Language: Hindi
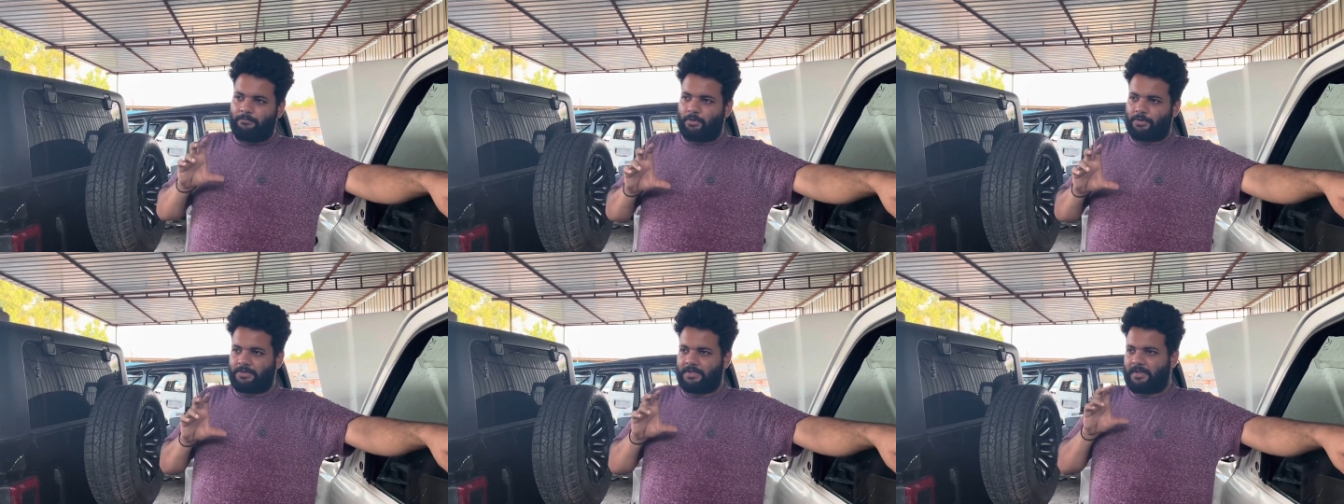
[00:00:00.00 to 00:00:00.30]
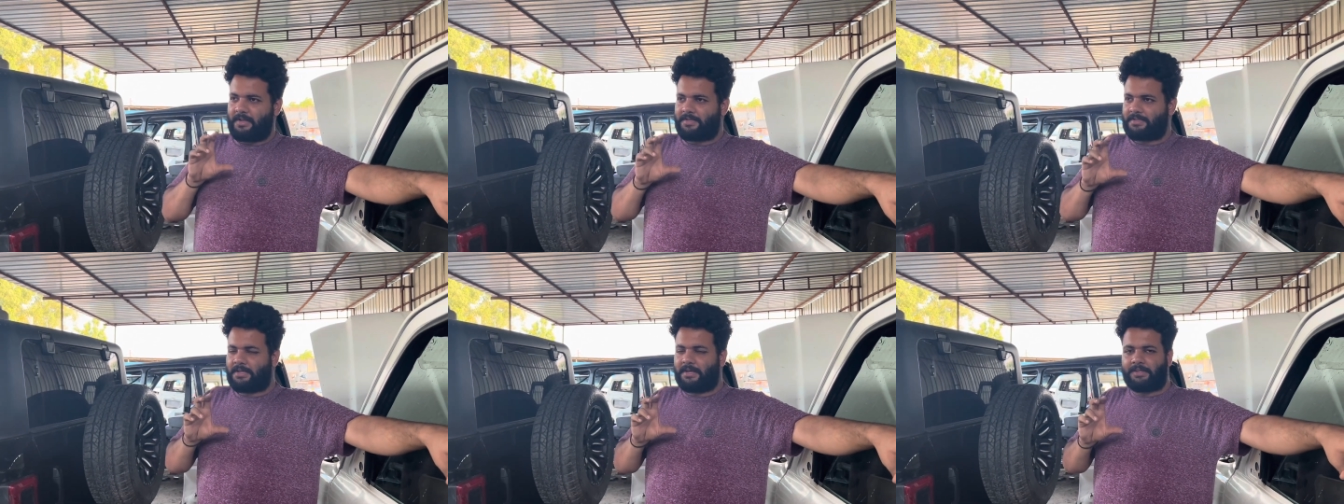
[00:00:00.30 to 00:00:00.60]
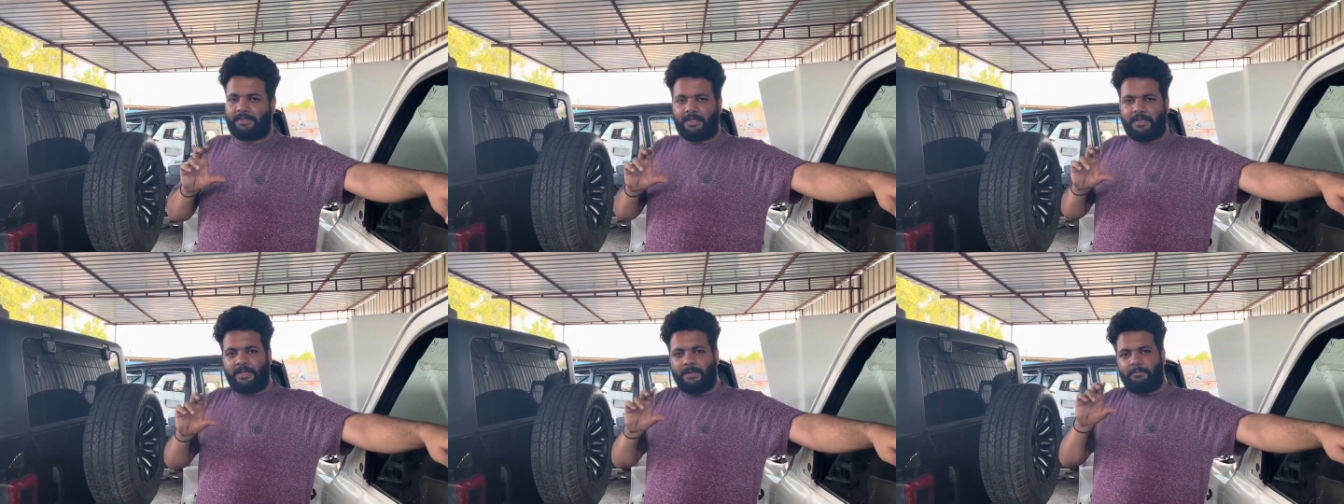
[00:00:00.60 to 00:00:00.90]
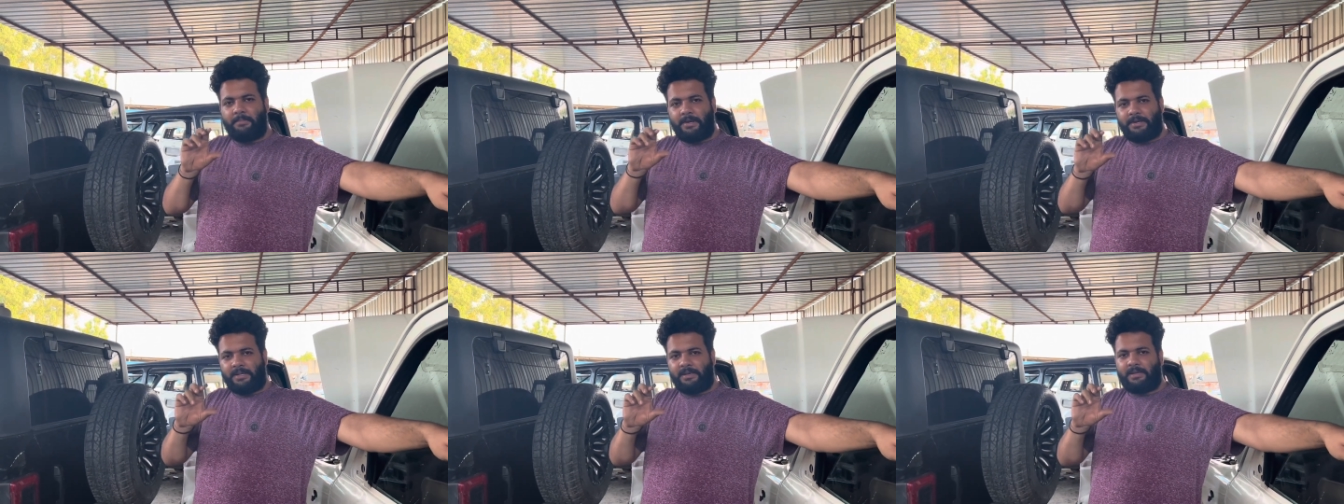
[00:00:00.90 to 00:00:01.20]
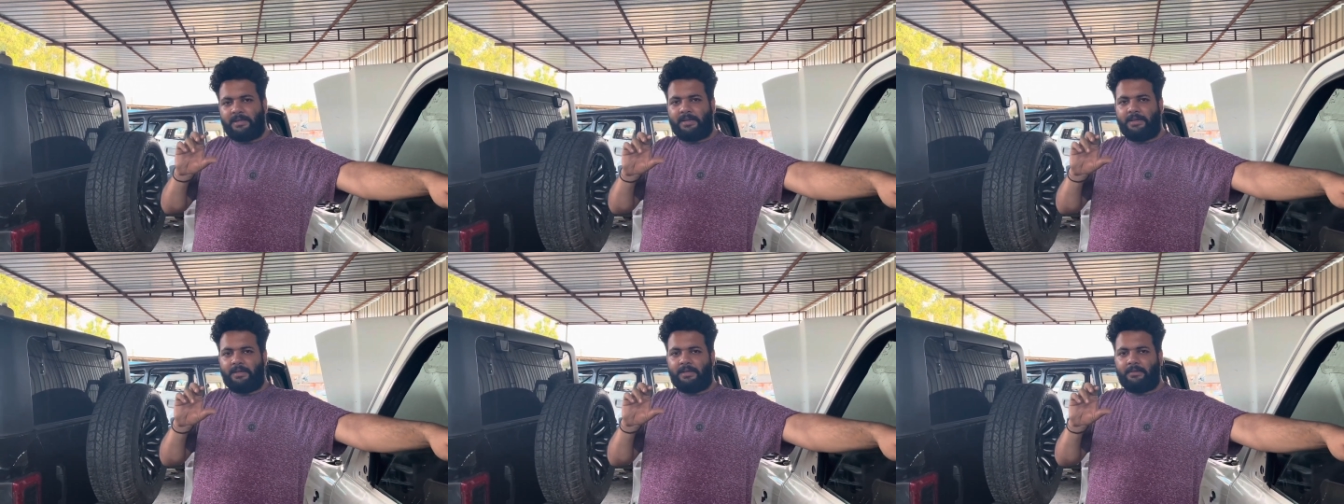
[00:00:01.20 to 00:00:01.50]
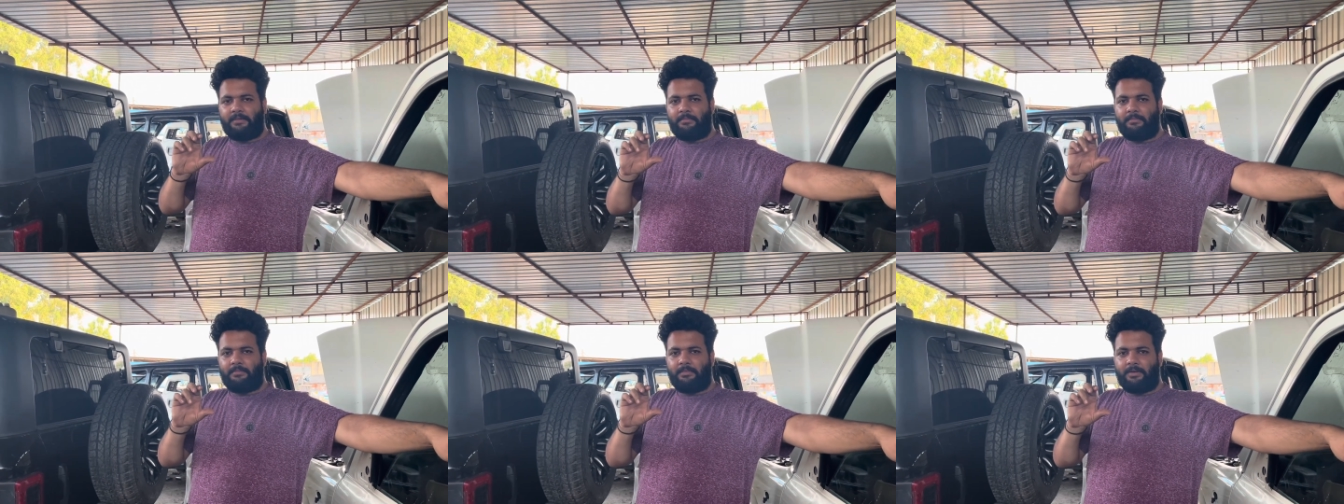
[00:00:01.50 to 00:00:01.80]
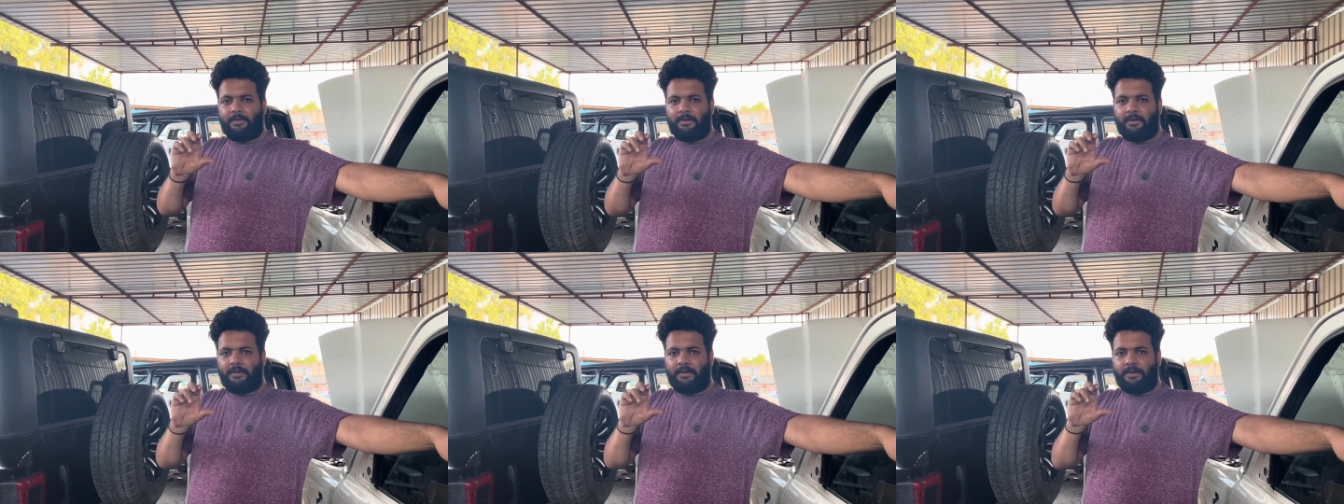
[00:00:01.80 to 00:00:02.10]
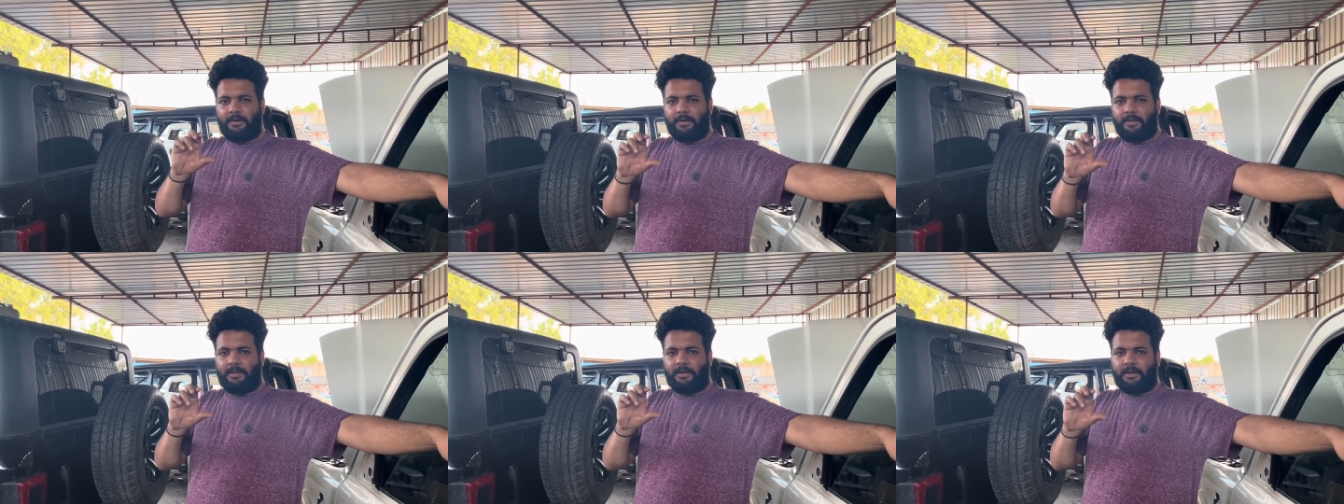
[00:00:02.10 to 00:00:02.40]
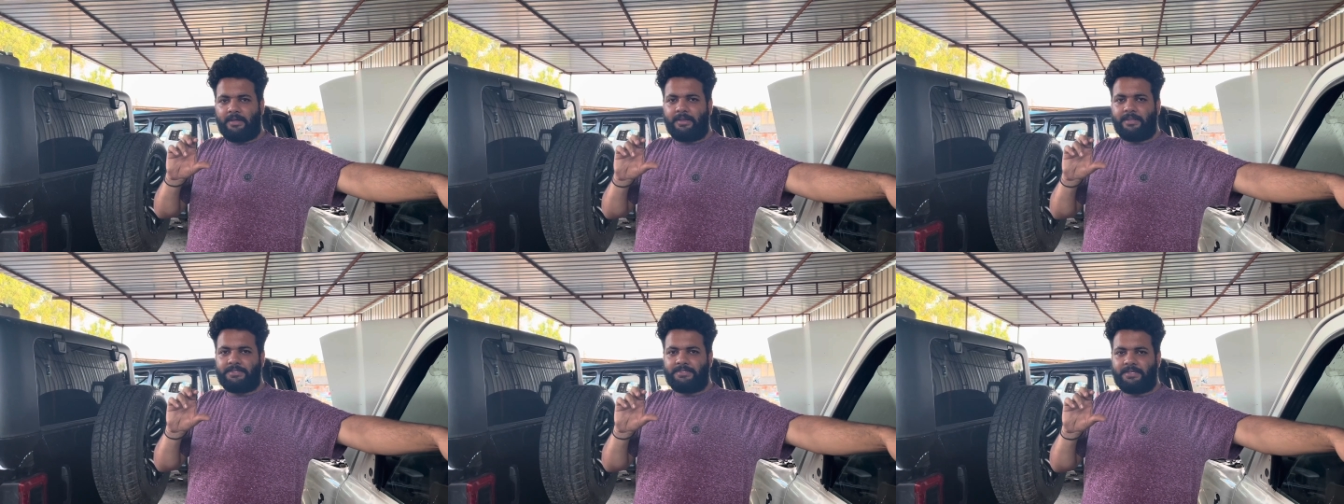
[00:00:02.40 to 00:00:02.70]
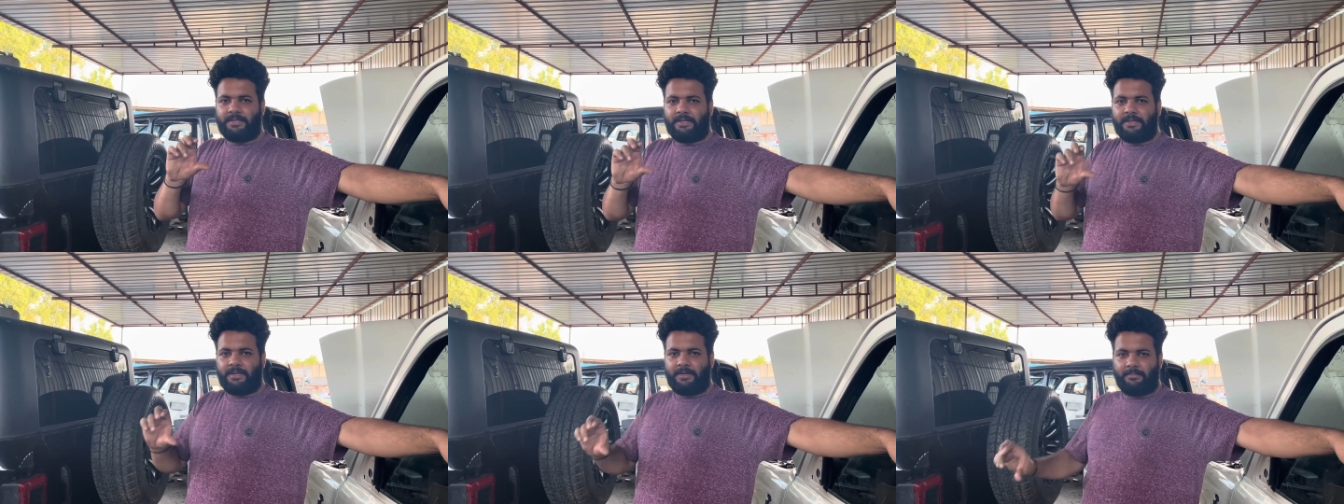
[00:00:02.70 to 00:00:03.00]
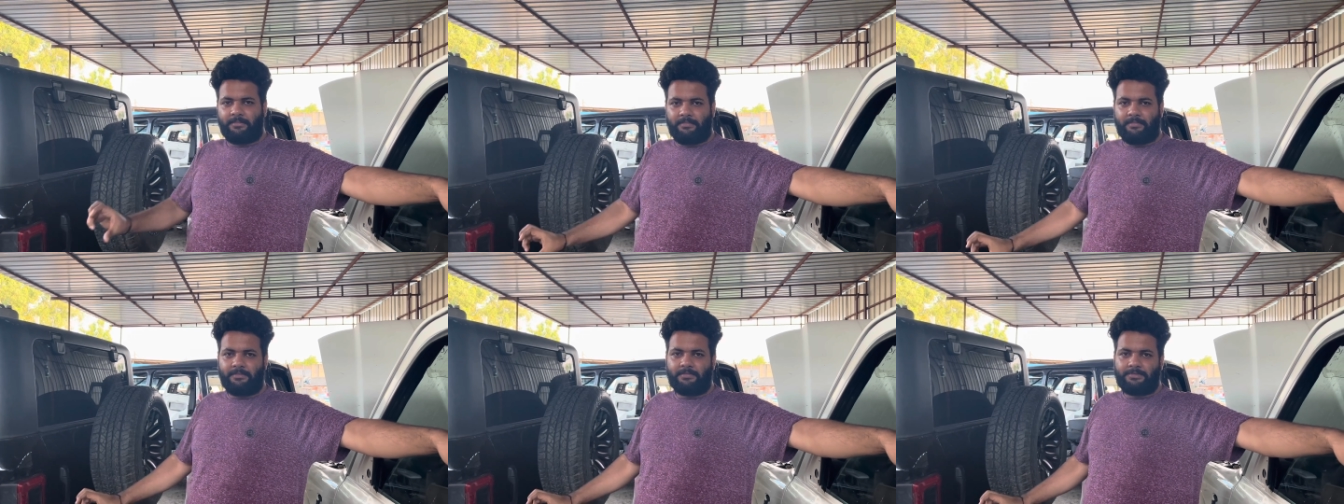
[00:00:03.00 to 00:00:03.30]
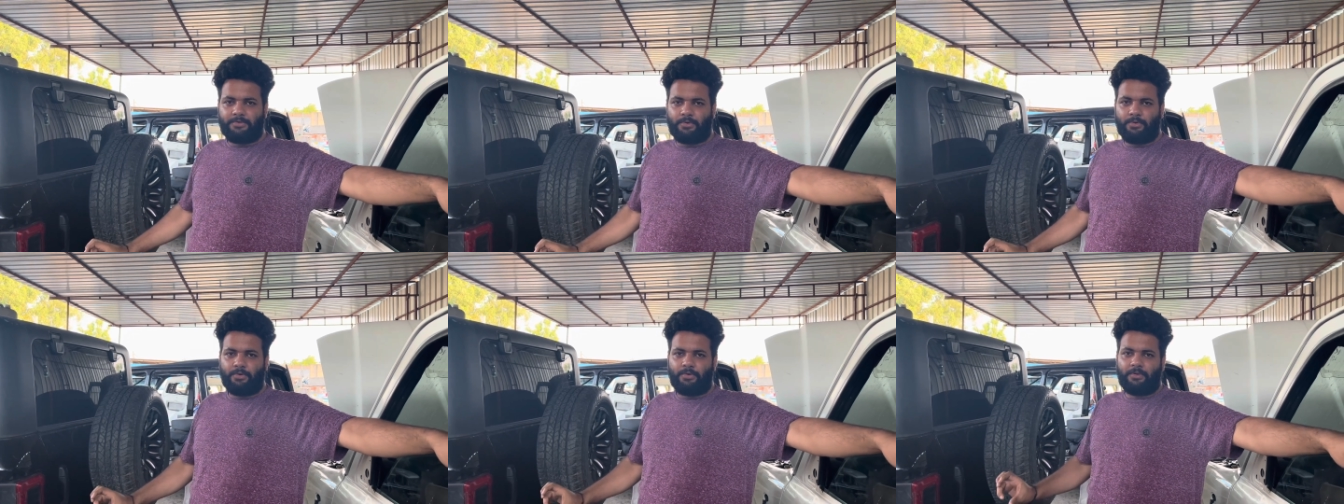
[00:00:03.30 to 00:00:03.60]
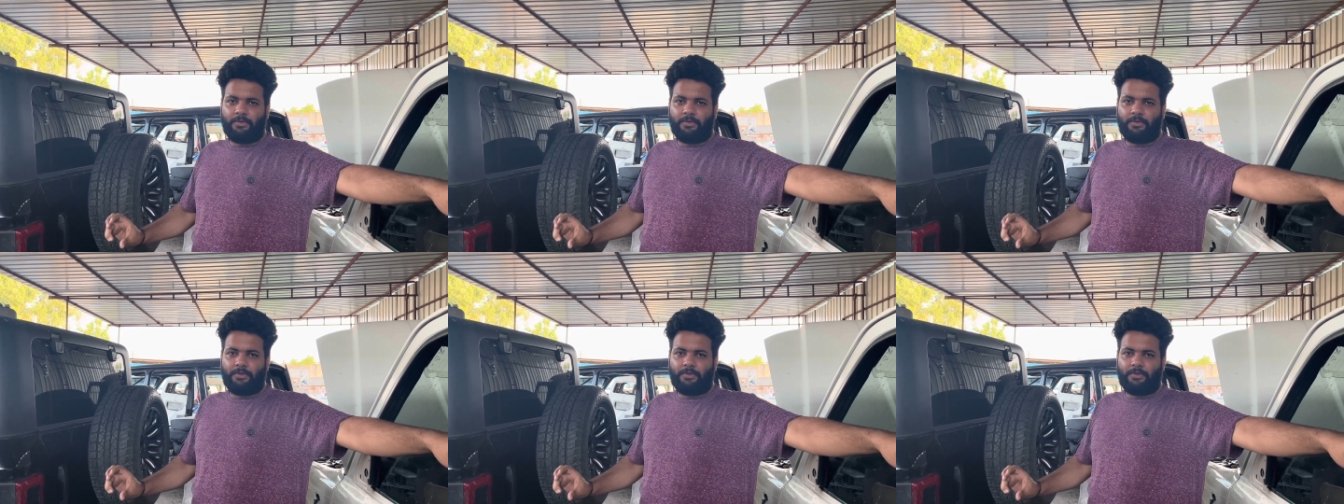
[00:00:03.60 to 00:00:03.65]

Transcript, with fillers: वो सजेस्ट करता है कि मेटल के लगाने चाहिए जो